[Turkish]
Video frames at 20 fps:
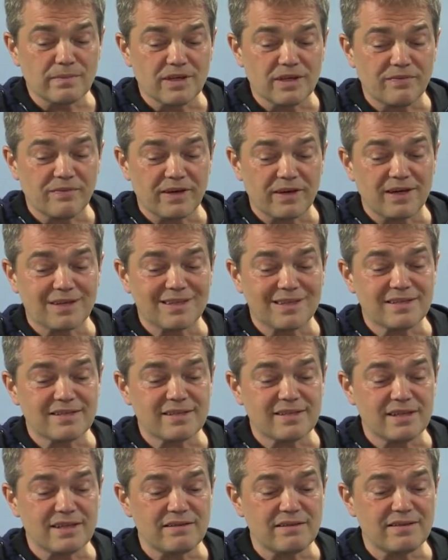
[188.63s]

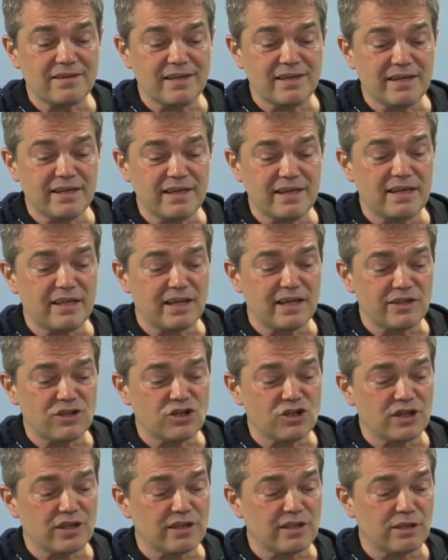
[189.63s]
ifadesini dini
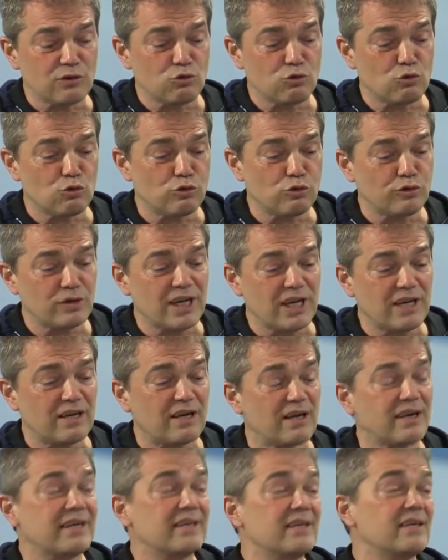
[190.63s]
inanç kadar
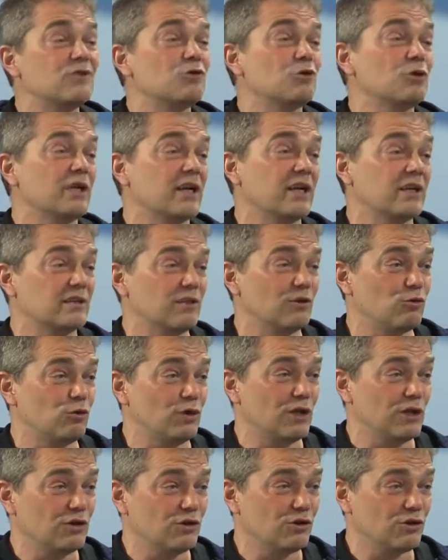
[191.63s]
kültürel aidiyet olarak da
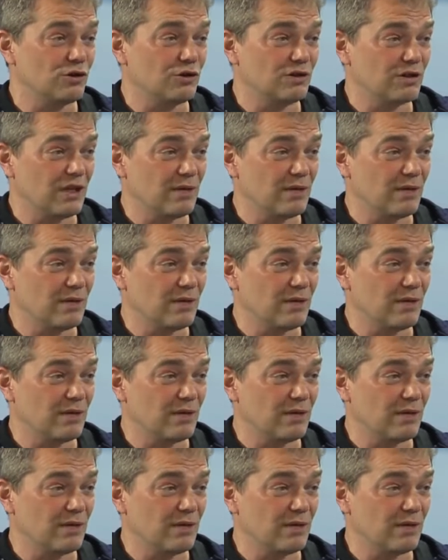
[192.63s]
kullanıyor.